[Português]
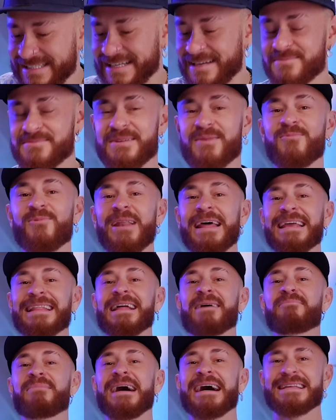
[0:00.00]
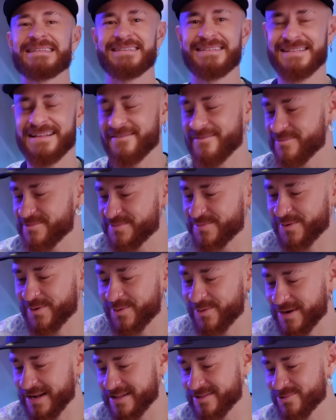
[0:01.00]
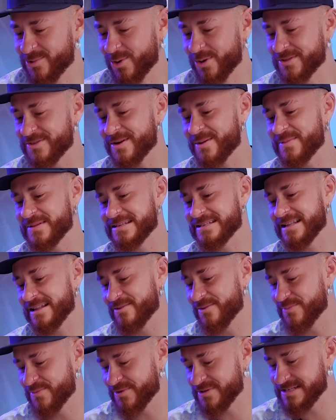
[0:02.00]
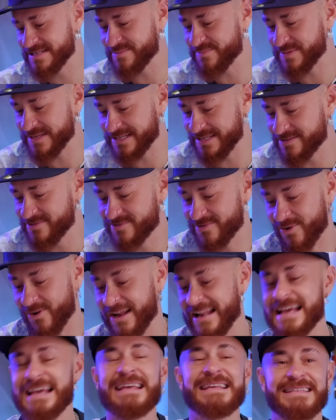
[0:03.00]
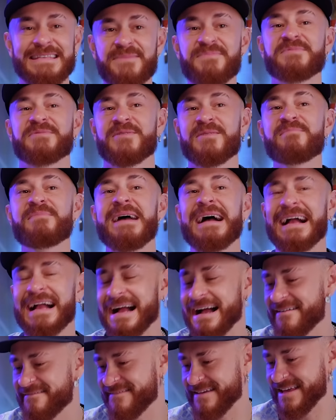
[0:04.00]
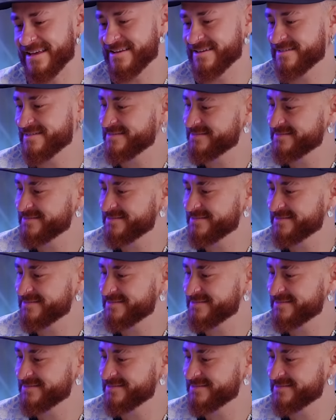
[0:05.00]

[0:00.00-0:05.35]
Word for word: Chegamos ao moleque da base, estávamos procurando outro apresentador pro Desimpedidos. Olha a recepção em BH, velho.